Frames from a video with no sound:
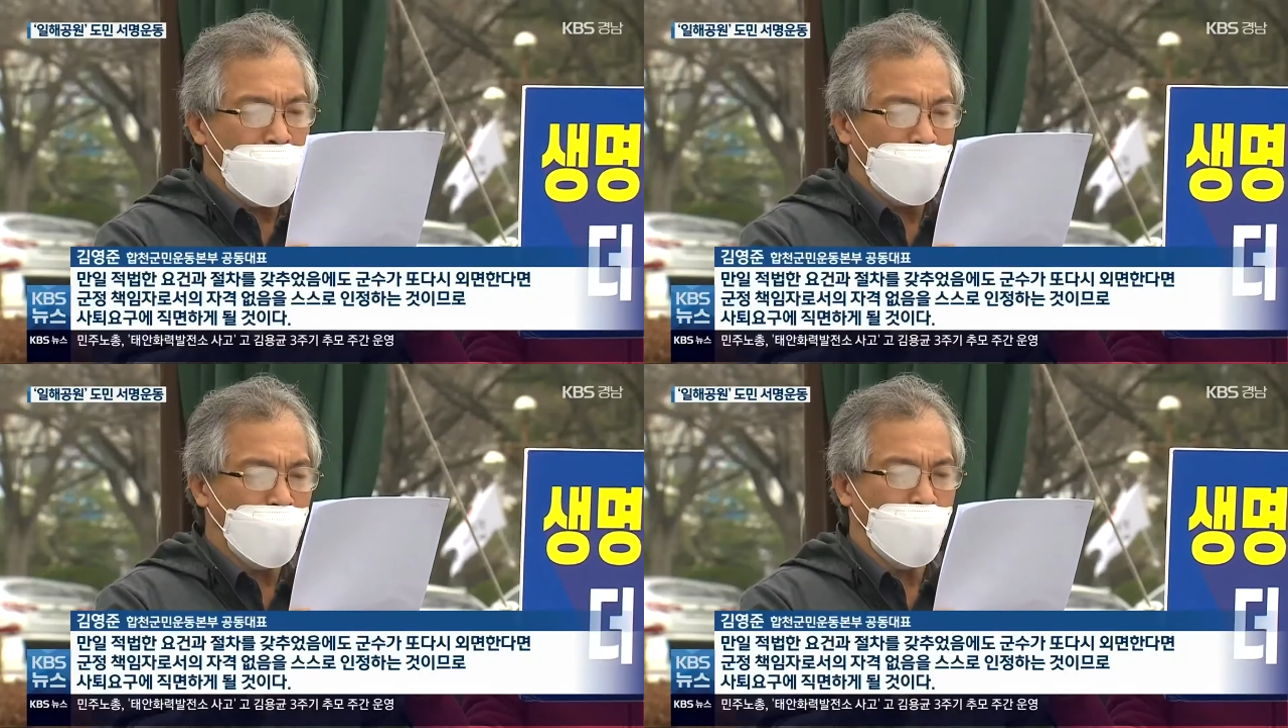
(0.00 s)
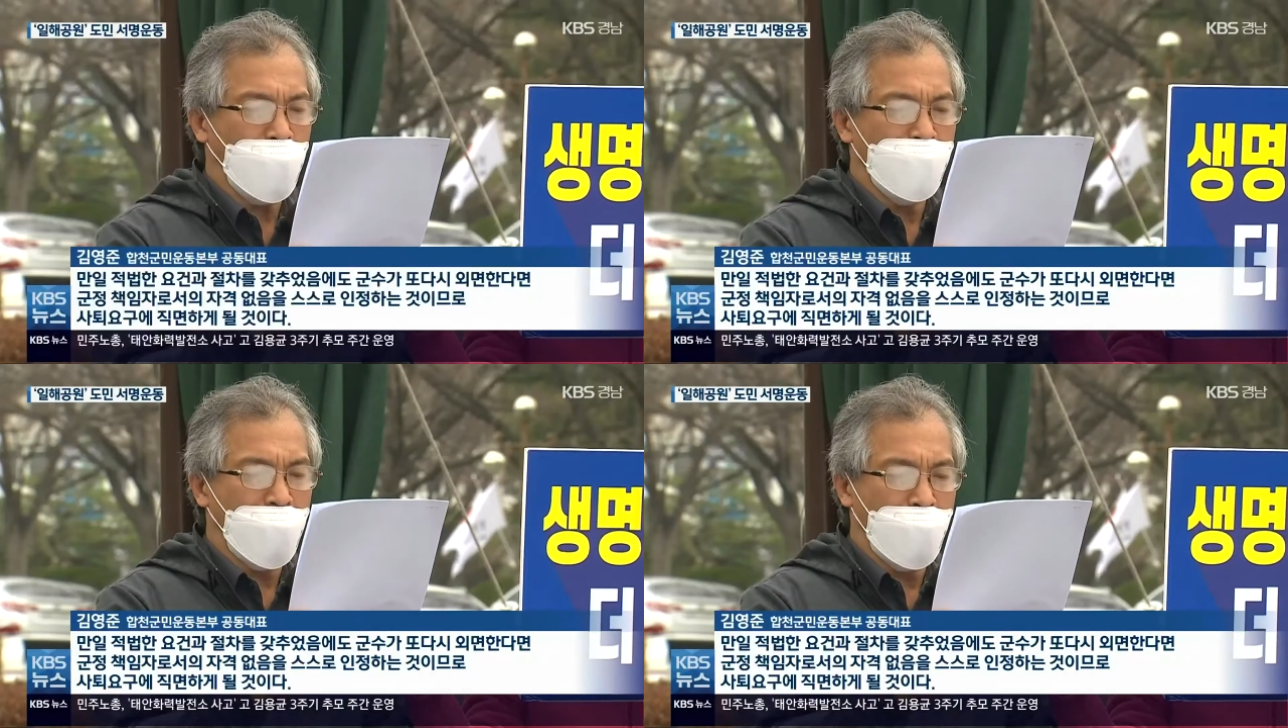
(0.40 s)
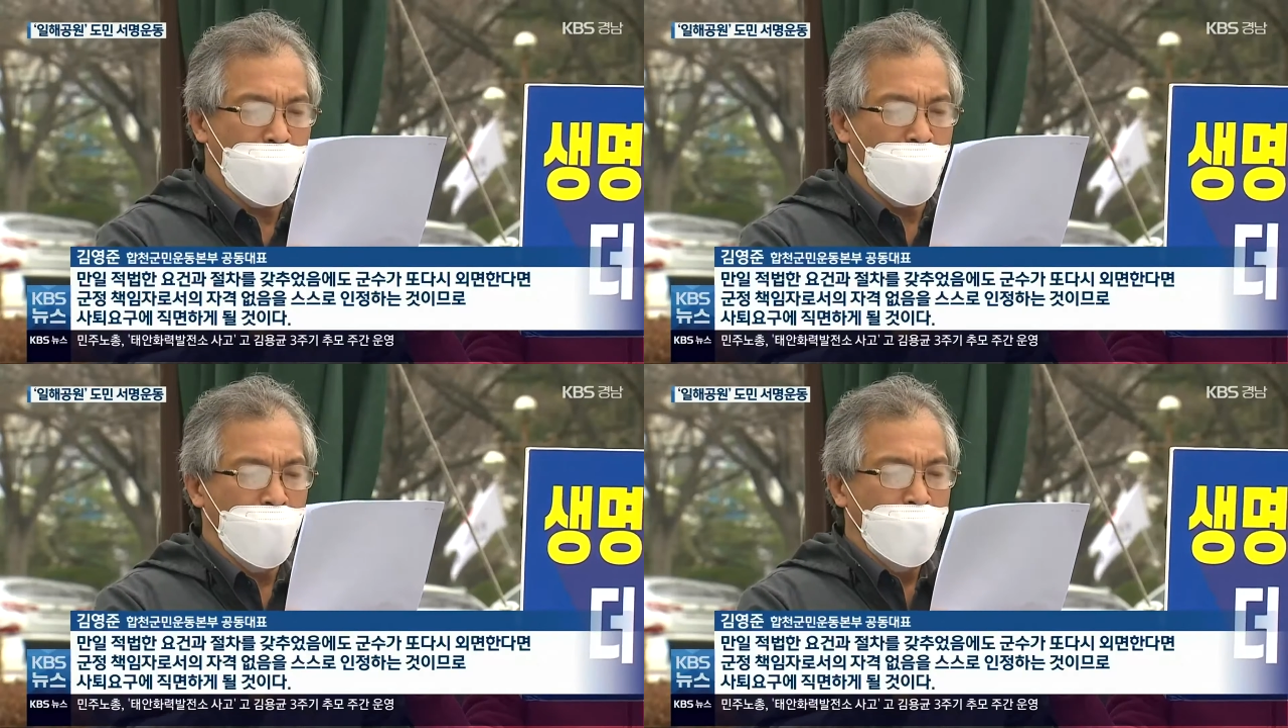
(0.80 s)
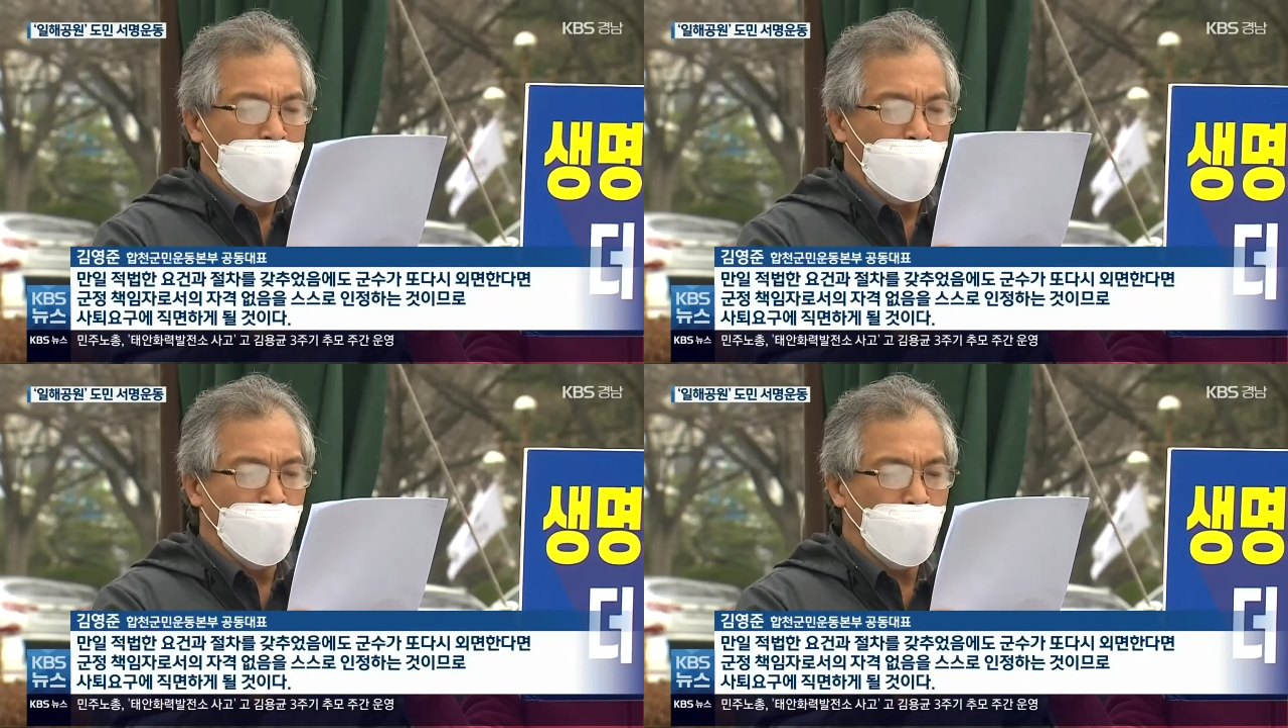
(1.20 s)

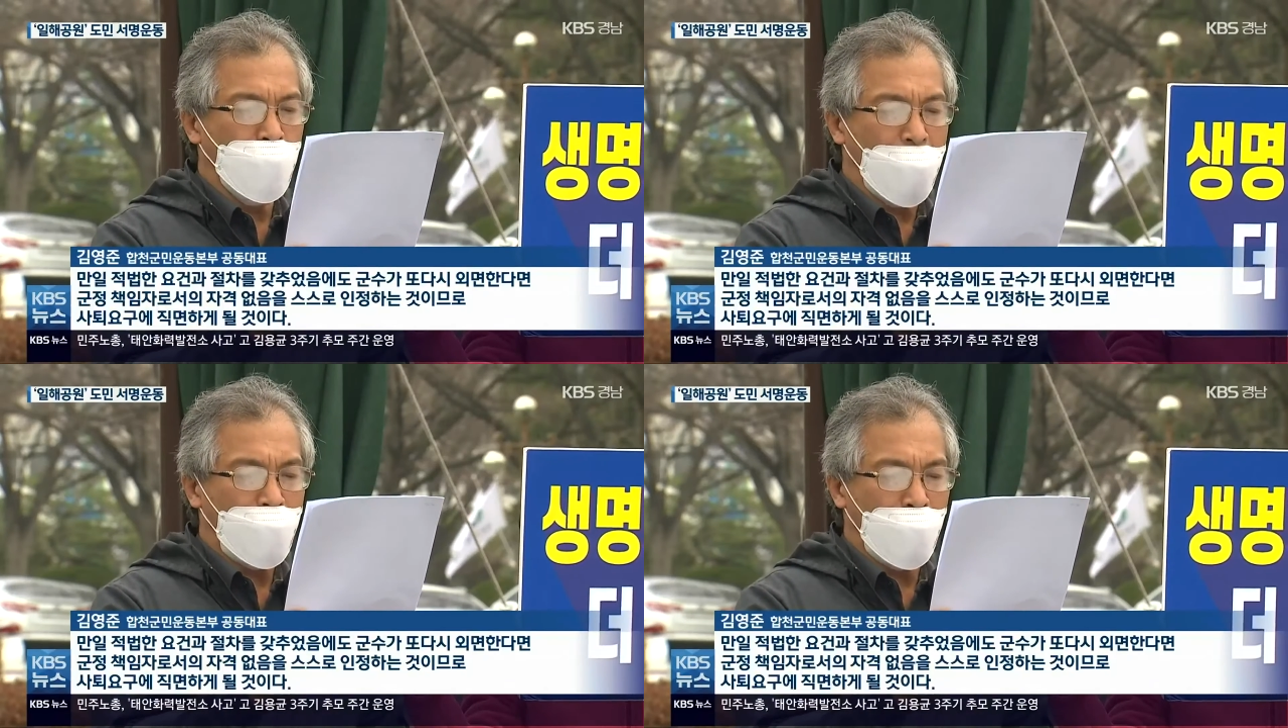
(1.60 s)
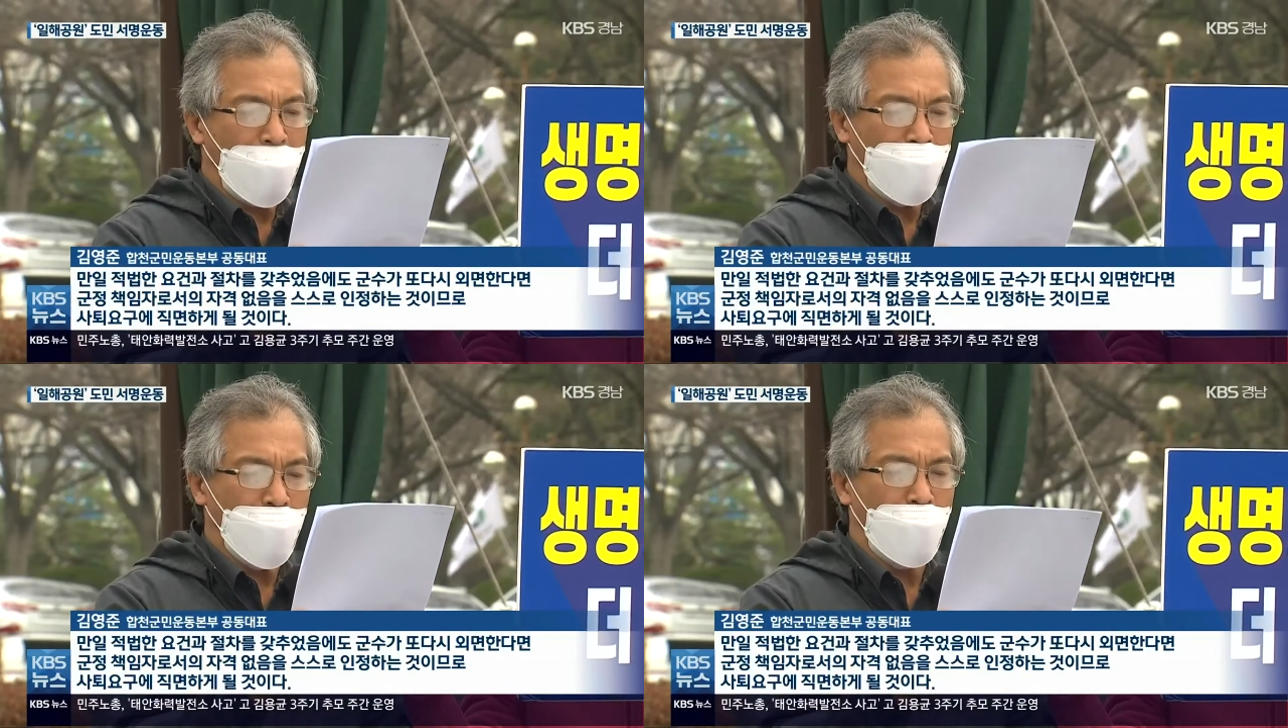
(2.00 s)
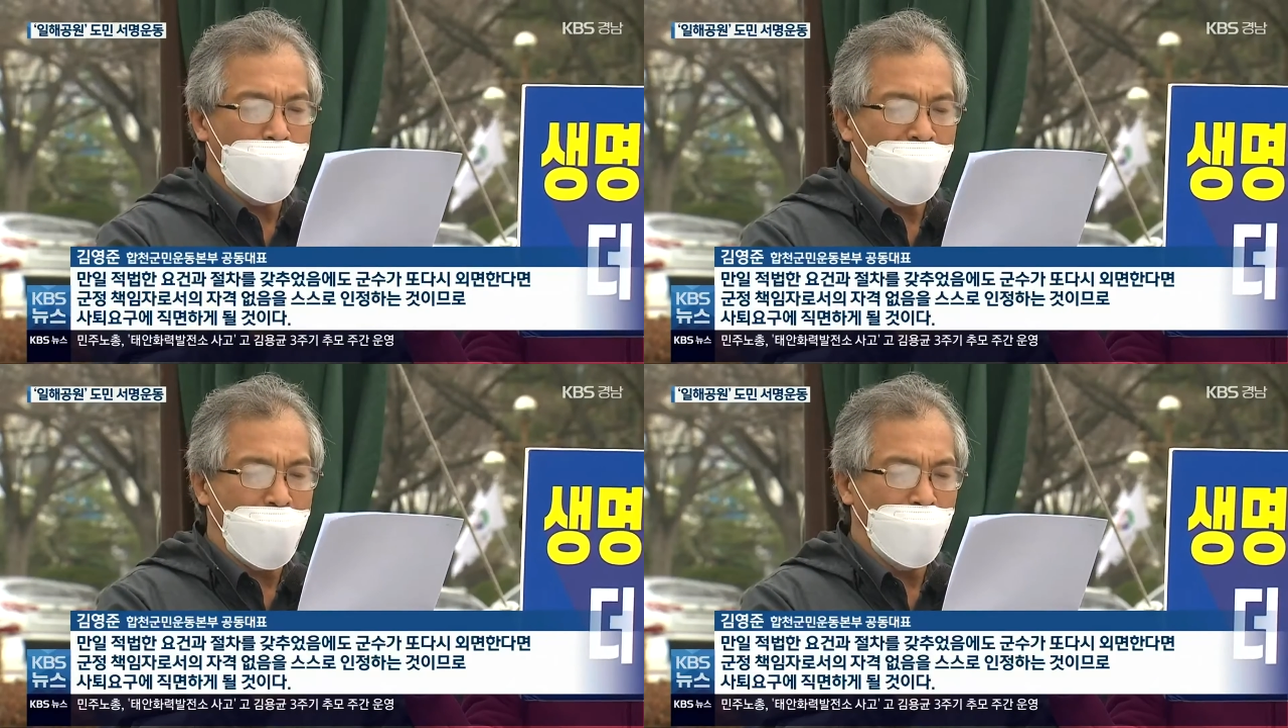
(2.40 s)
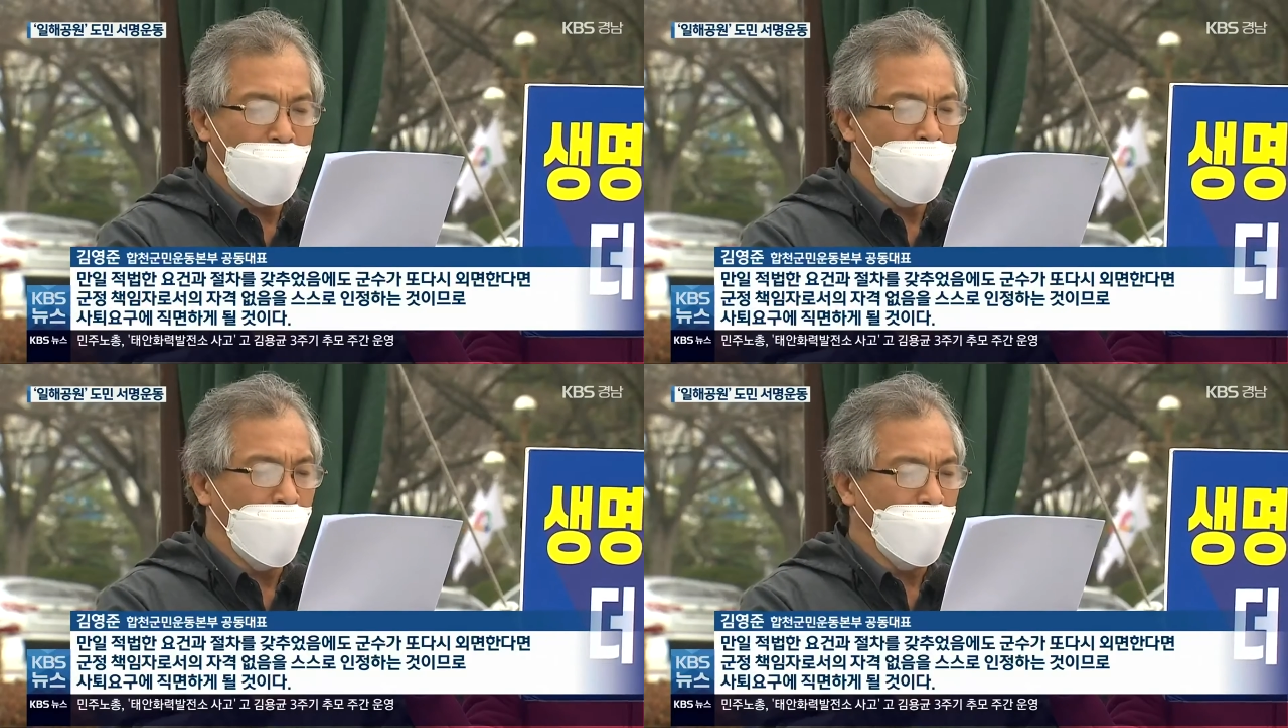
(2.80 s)
갖추었음에도 군수가 또다시
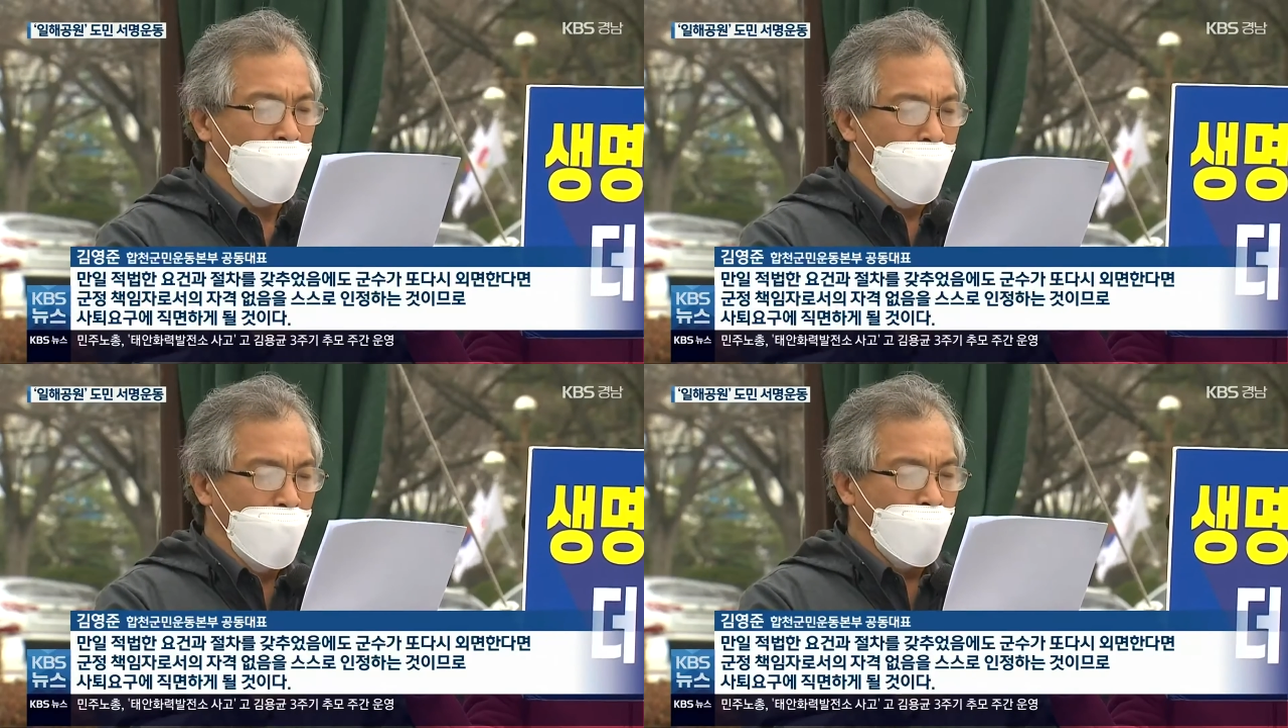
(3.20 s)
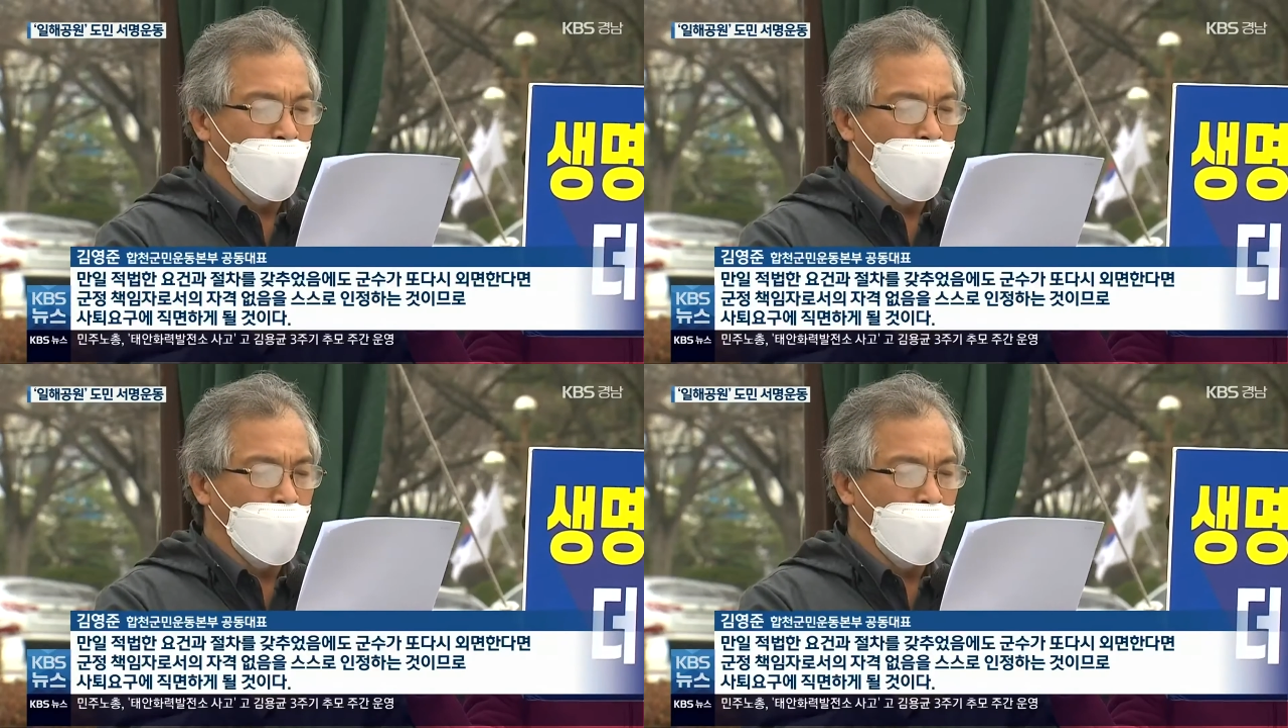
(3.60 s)
예민한다면